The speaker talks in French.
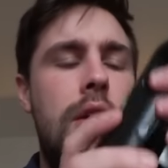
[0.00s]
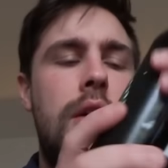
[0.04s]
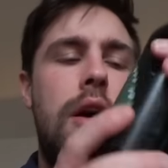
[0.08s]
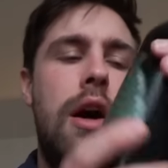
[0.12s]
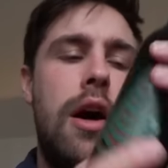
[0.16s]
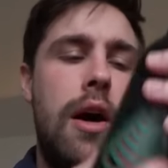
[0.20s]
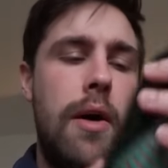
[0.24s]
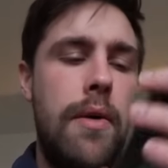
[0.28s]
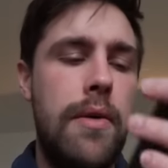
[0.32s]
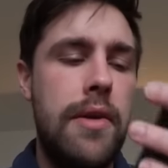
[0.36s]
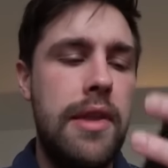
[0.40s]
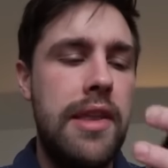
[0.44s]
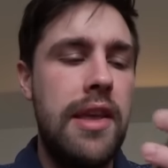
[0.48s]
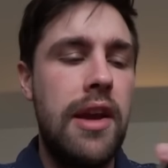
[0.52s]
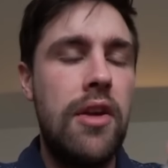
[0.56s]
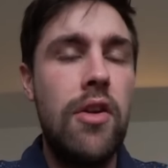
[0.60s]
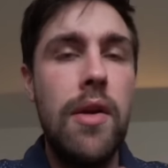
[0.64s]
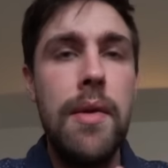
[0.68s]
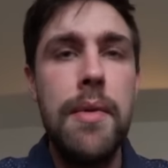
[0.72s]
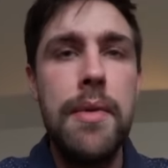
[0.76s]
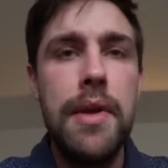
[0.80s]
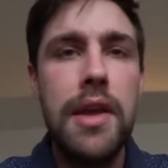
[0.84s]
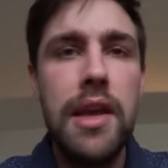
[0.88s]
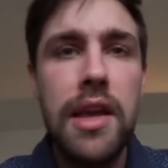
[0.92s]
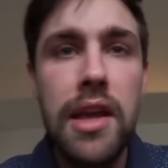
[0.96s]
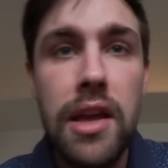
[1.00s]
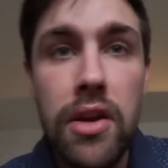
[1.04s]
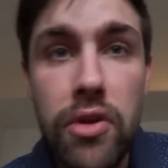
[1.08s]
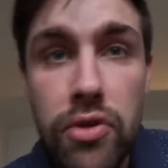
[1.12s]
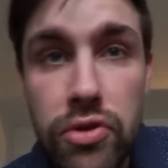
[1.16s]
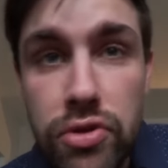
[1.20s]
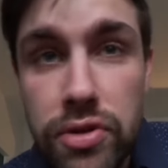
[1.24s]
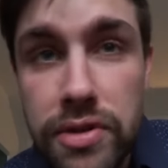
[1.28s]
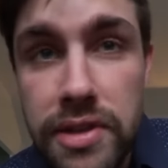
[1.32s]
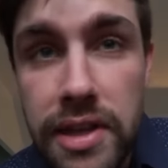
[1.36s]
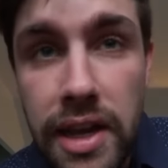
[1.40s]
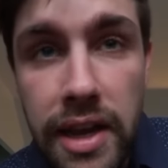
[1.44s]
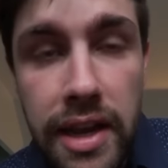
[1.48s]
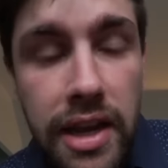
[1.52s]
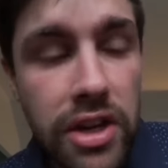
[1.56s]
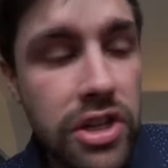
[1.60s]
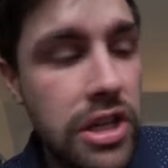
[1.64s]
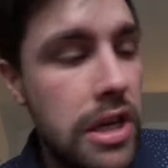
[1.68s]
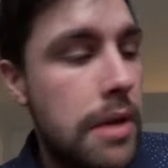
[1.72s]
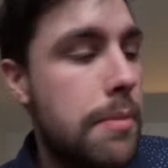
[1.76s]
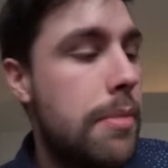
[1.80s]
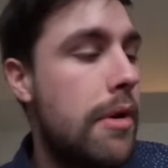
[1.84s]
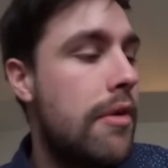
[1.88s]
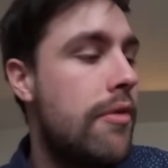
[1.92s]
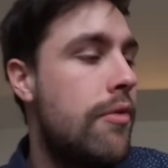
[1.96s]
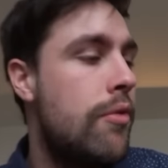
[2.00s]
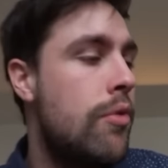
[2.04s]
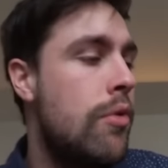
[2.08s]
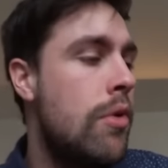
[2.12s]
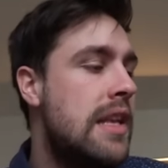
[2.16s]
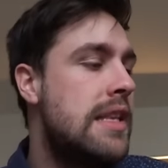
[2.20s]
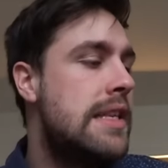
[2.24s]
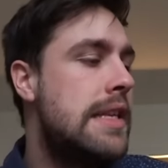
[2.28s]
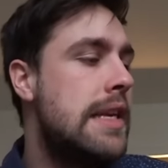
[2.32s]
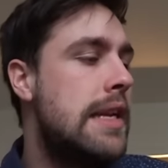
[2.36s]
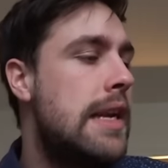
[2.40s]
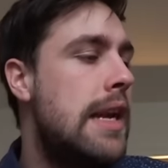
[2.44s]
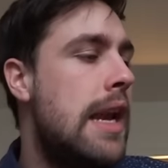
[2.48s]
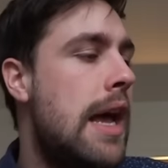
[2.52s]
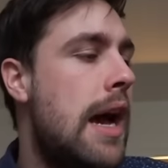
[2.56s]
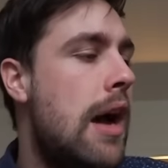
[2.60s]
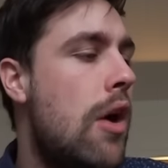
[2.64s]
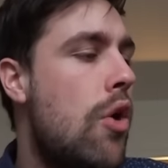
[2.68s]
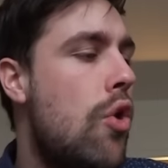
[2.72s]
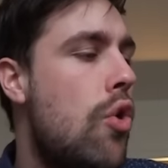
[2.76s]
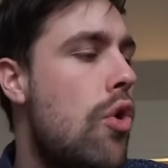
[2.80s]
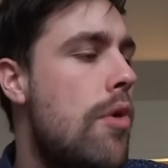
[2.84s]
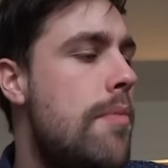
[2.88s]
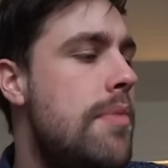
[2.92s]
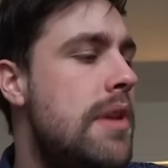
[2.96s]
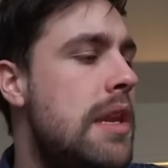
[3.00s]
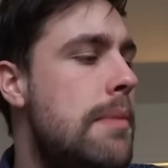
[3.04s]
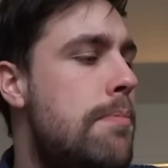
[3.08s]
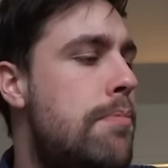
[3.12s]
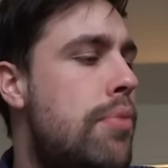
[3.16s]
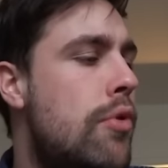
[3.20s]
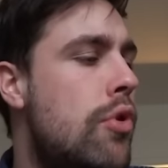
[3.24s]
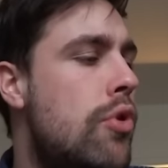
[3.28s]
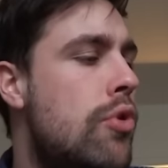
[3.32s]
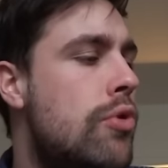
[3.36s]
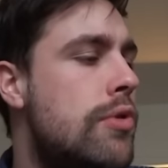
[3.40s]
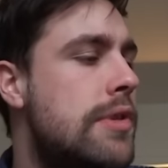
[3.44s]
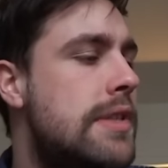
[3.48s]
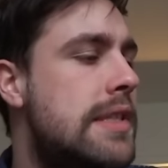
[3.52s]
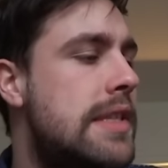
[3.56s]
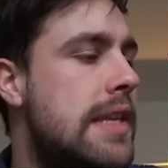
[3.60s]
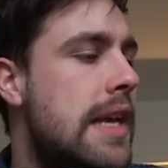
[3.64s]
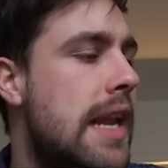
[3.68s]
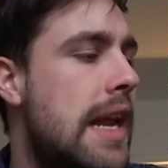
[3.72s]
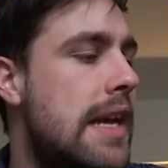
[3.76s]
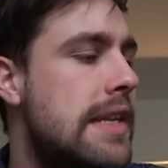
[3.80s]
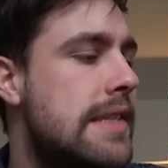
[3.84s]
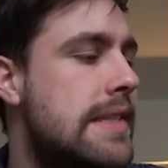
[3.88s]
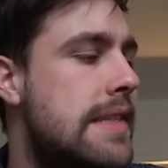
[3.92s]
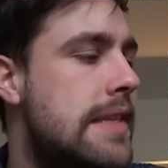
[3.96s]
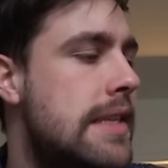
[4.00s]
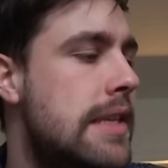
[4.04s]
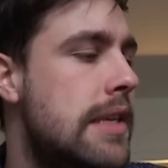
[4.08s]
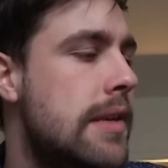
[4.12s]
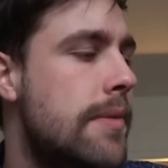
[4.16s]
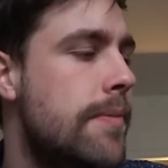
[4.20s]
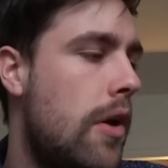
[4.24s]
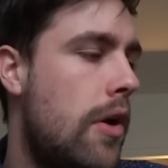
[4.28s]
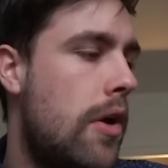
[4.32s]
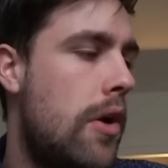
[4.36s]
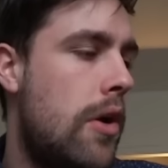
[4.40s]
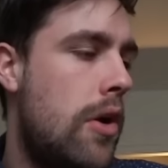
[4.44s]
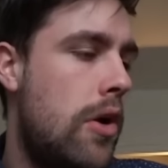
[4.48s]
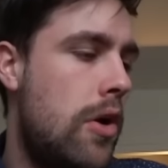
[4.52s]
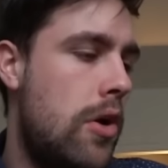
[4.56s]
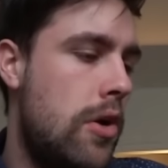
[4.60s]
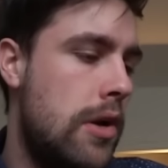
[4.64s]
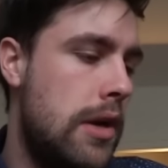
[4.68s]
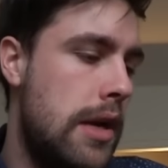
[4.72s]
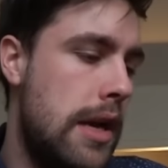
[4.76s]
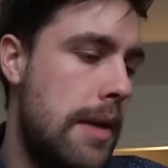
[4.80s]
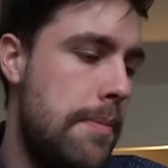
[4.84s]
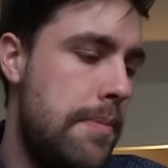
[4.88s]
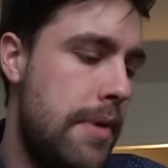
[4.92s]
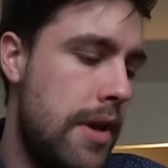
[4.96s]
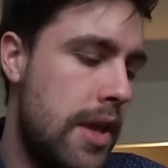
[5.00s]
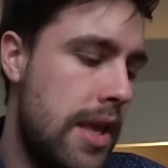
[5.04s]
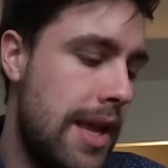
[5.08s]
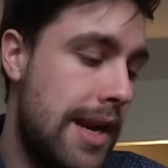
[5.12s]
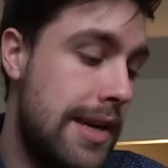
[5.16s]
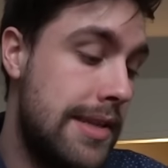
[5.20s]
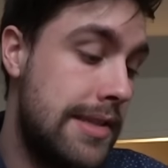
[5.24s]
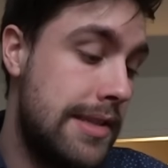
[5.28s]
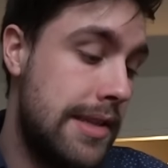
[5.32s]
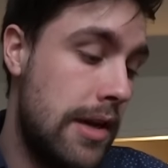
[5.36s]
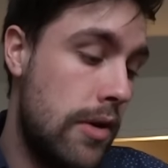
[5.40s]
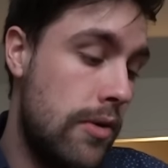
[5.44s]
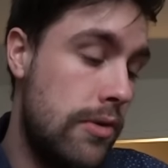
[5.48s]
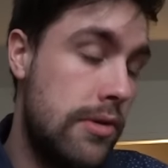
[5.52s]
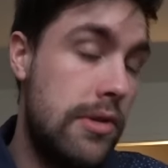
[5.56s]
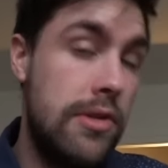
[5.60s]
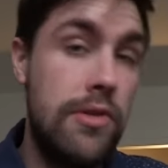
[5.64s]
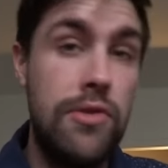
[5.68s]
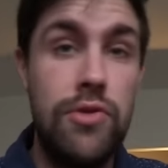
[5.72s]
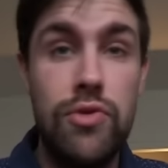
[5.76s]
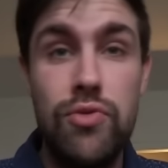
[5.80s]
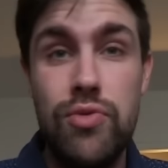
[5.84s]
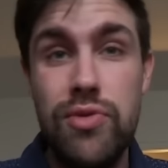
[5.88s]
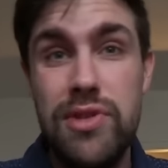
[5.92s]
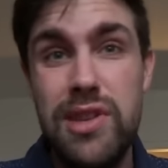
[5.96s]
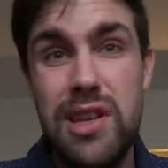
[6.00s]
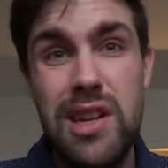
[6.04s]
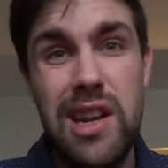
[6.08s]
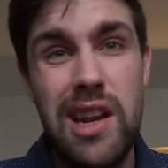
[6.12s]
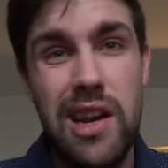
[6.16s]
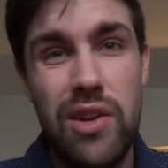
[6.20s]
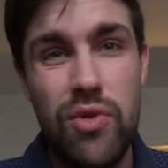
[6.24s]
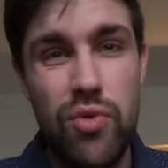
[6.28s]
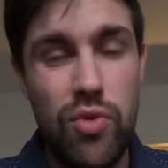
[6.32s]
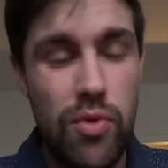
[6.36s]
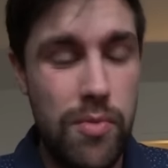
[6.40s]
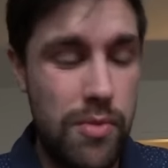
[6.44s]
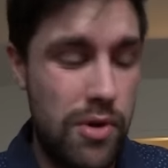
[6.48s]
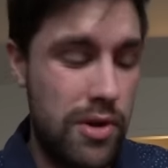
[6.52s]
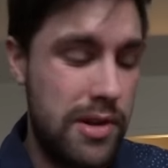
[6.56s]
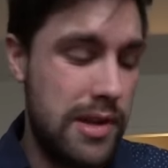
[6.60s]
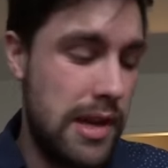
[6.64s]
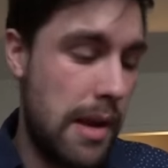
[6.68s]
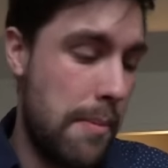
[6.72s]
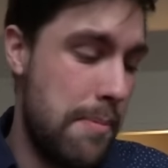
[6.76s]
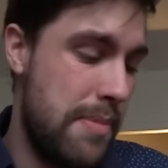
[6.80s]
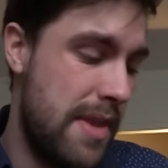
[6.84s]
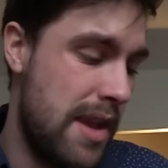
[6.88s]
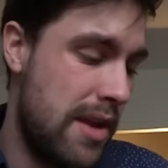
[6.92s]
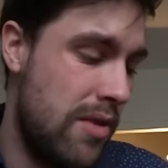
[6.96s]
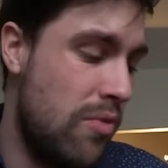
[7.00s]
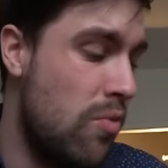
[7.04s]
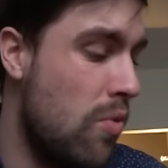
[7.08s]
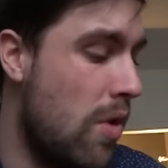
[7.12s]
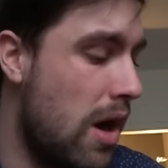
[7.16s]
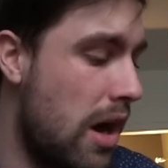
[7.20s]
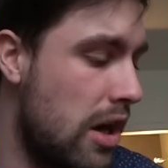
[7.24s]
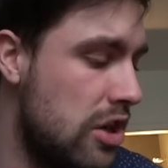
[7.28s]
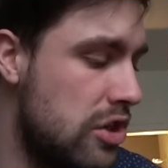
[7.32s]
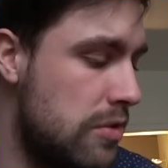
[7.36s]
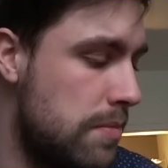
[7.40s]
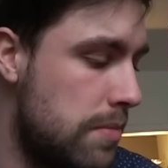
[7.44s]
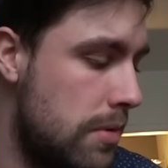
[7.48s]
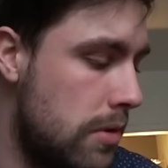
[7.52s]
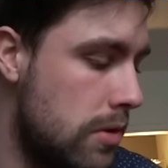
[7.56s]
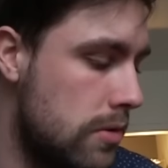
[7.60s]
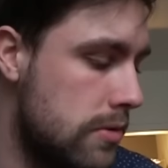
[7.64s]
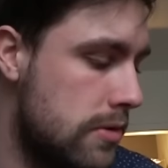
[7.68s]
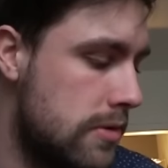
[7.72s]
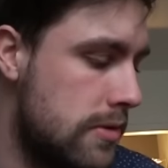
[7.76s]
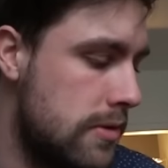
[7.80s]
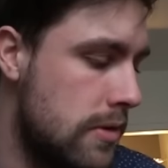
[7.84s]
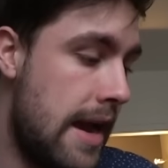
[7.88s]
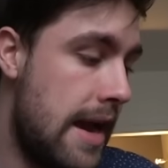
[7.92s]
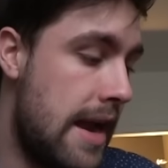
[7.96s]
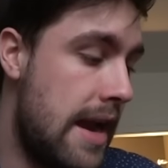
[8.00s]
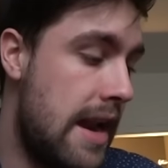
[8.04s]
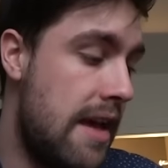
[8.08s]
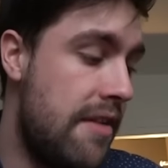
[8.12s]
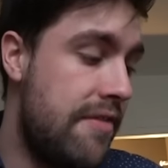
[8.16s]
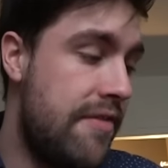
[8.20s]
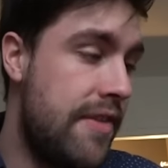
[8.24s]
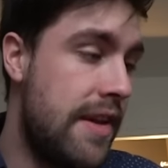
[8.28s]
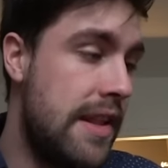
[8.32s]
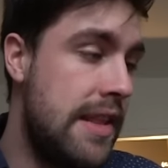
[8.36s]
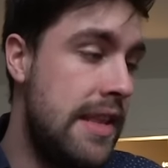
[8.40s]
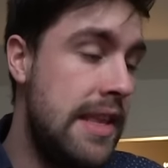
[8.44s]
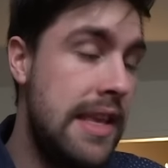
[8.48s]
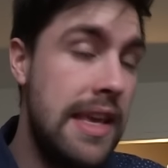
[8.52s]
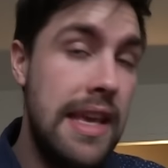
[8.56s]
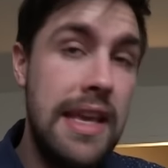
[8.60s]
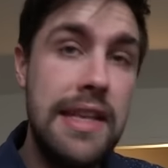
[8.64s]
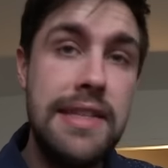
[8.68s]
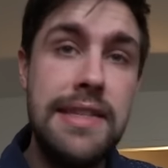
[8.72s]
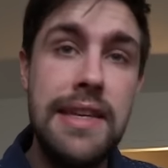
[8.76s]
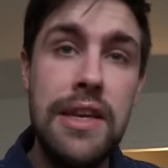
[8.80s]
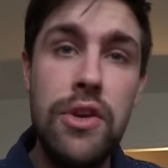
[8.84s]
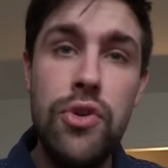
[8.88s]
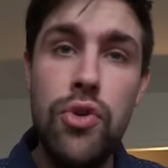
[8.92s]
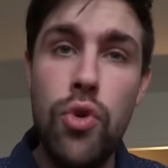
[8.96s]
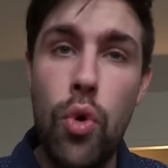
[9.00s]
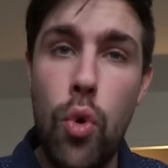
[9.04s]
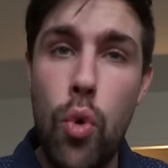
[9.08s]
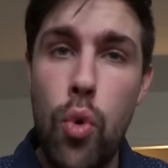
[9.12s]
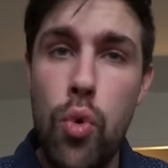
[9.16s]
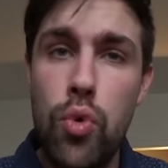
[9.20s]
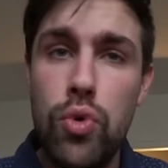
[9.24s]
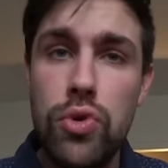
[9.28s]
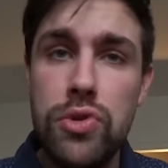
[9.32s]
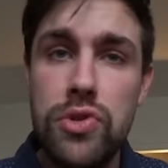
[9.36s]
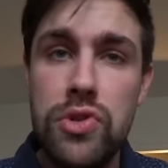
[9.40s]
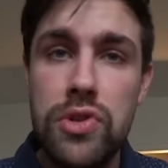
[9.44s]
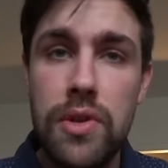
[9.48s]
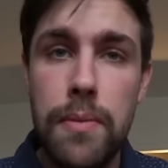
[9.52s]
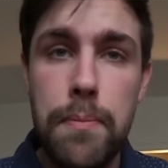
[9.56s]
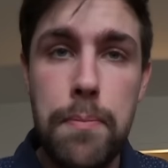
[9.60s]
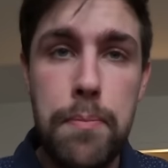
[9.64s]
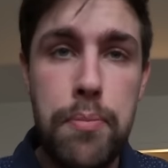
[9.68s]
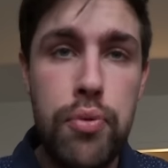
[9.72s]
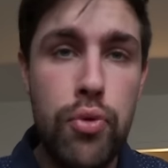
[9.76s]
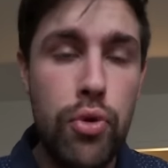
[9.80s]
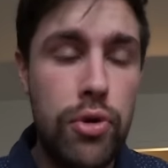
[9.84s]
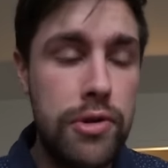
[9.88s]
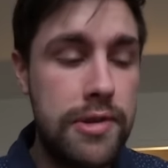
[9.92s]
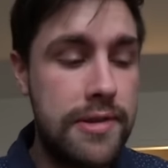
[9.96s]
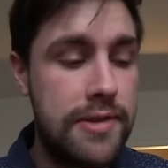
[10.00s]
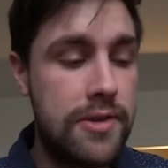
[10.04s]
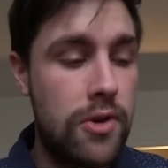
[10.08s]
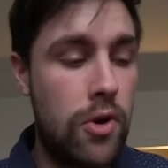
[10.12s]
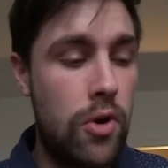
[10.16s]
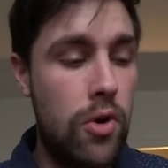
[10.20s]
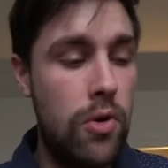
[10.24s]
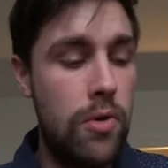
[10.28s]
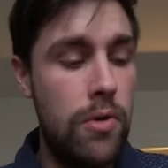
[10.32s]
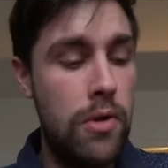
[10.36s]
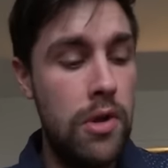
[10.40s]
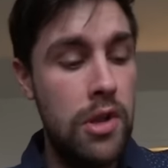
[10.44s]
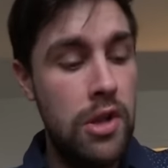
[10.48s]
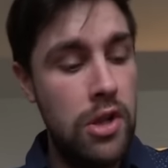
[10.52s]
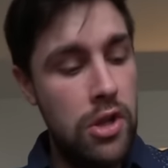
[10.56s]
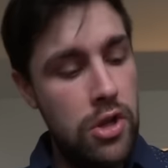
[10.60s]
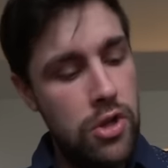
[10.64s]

Ah, il y a quand même écrit quelque chose derrière, j'avais pas vu. C'est de la Omnipolo Selassie, euh, de l'Imperial Stout. Du coup, c'est de la gourmande, de la bien noire, je pense. À la vanille, et c'est une 11%.